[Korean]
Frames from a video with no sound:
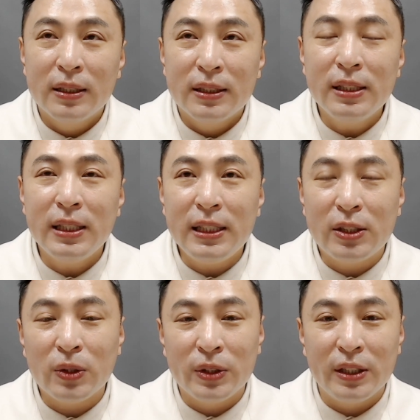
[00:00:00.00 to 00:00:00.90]
실제
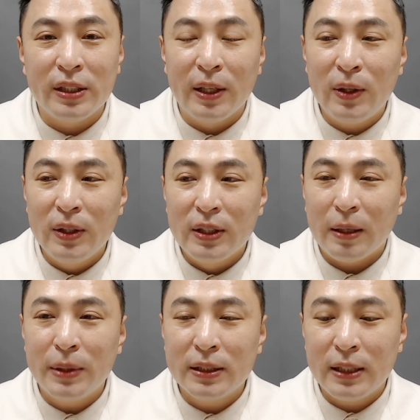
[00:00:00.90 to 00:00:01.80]
있었던 일인데요.
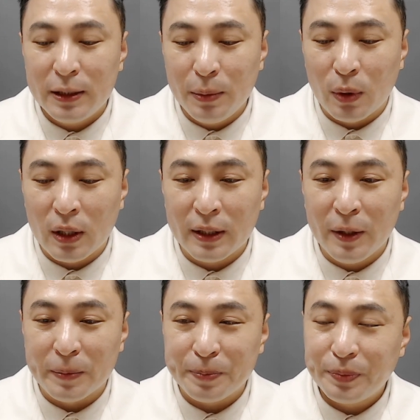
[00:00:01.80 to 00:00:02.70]
담당자님이 뭐라
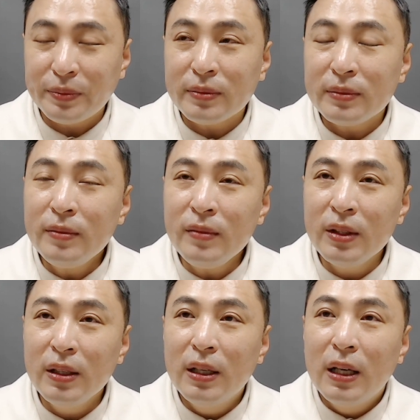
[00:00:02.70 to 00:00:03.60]
그래요?
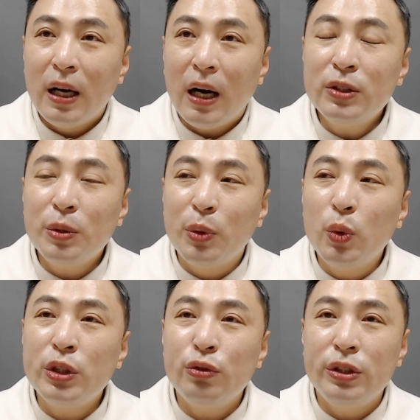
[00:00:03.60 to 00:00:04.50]
아 저기
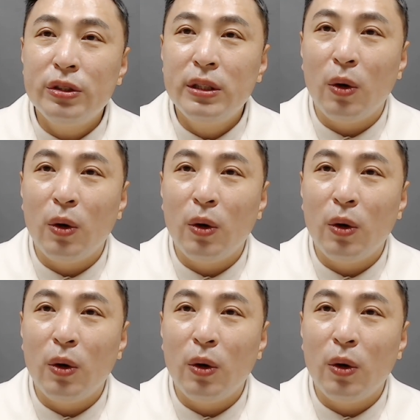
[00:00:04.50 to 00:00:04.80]
묘지도 있는데